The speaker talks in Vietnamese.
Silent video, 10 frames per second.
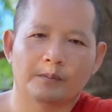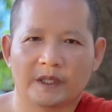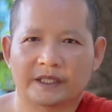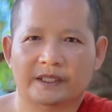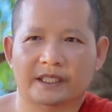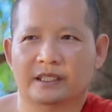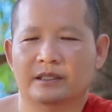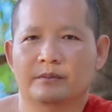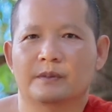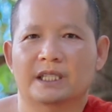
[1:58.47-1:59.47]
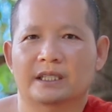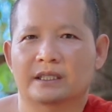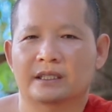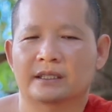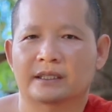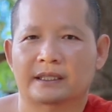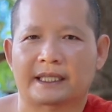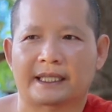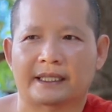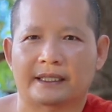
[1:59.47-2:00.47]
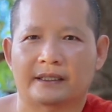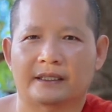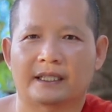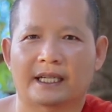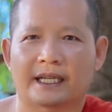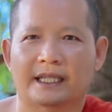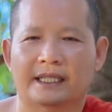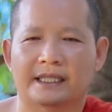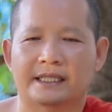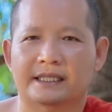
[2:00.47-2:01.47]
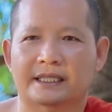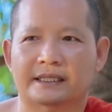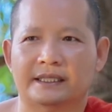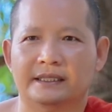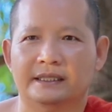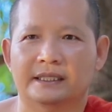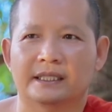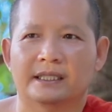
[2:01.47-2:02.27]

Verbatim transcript: miền rực miền ca họ hào y chân tới